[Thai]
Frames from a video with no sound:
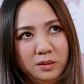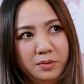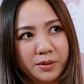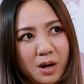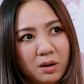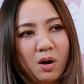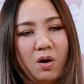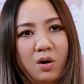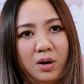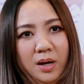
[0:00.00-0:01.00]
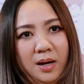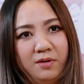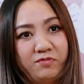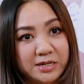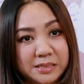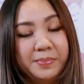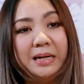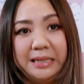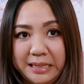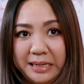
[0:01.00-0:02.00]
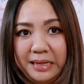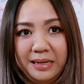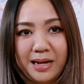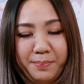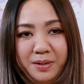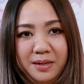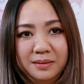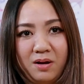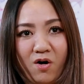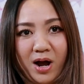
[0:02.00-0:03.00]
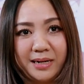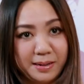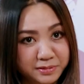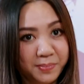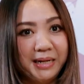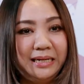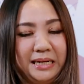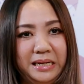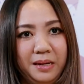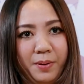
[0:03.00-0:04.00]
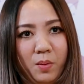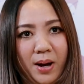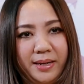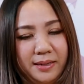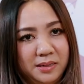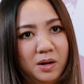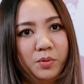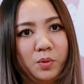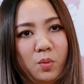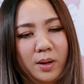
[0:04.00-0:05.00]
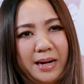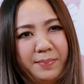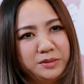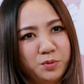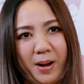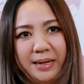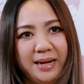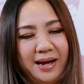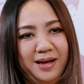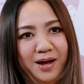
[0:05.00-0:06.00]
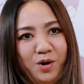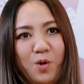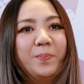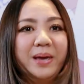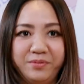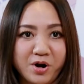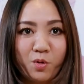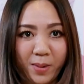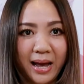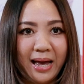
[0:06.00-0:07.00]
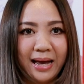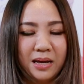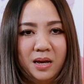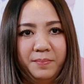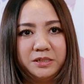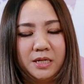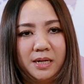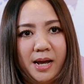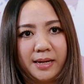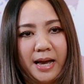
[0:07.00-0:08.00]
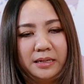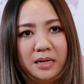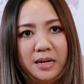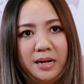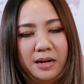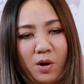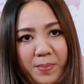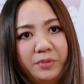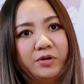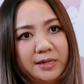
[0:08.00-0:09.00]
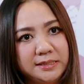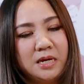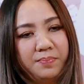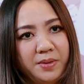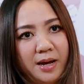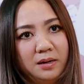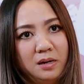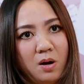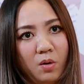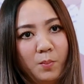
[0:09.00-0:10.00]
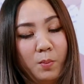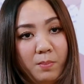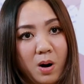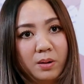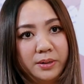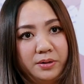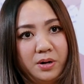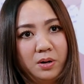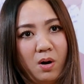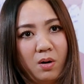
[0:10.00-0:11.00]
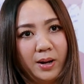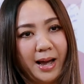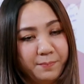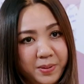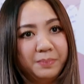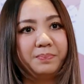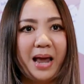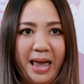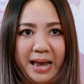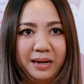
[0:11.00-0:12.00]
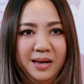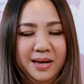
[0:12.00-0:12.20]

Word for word: คือเรื่องของ flexibility กับเรื่องของ adaptability เพราะว่าอย่างที่เรารู้ว่าณปัจจุบันเนี่ยโลกเปลี่ยนเร็วมากเพราะฉะนั้นเนี่ยการที่เราเป็น leadership ชิพเนี่ยเรื่องของมุมมองในเรื่องของการเปลี่ยนแปลง